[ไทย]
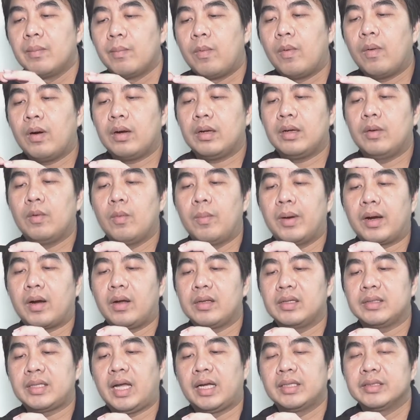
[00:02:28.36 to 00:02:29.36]
พวกอุปกร
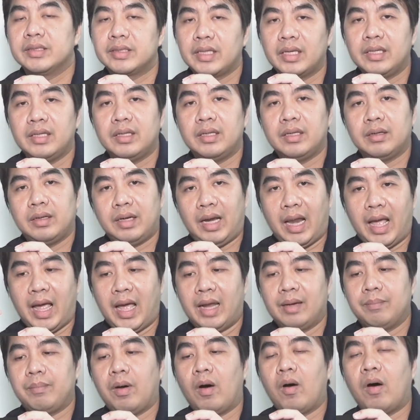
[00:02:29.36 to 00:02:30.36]
ณ์ต่างๆเช่น
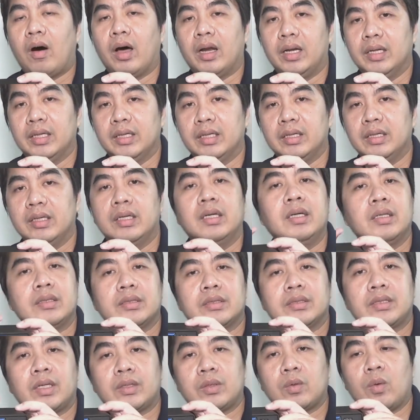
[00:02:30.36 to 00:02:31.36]
LAN พอร์ตหรือ
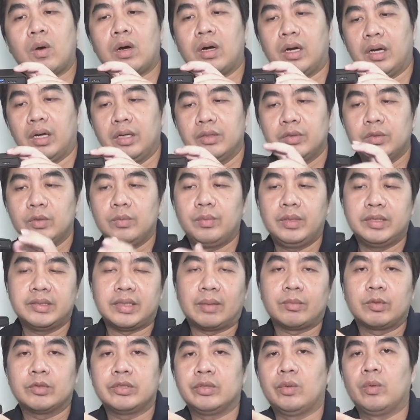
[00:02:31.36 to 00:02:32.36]
เจ้าตัว USB
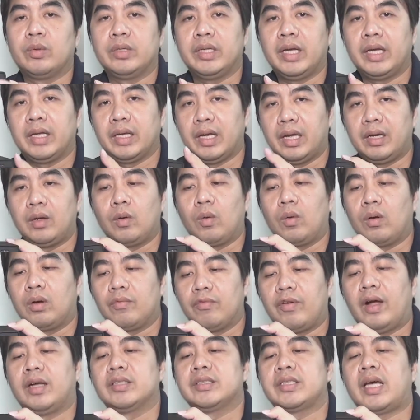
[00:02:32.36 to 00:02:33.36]
3.0เนี่ยลง
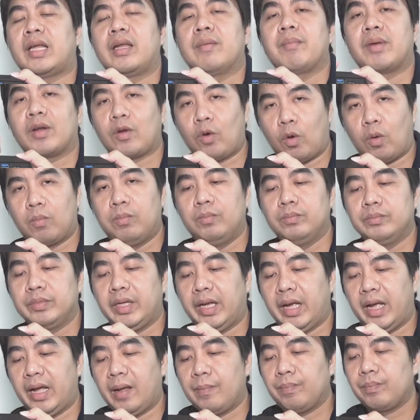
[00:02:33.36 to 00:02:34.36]
ฟังก์ชันให้มันครบ
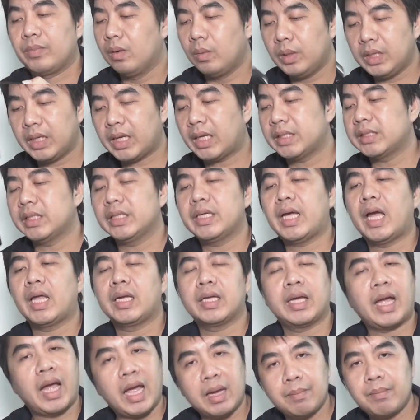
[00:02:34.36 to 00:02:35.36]
นะฮะวิธีการใช้งาน
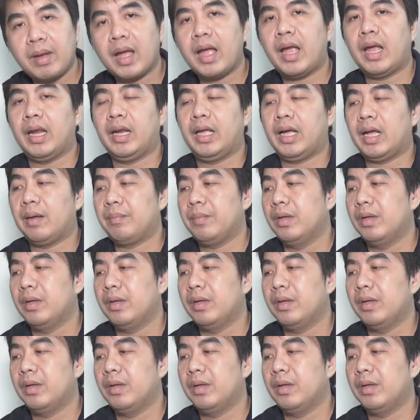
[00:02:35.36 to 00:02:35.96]
ง่ายมากนะครั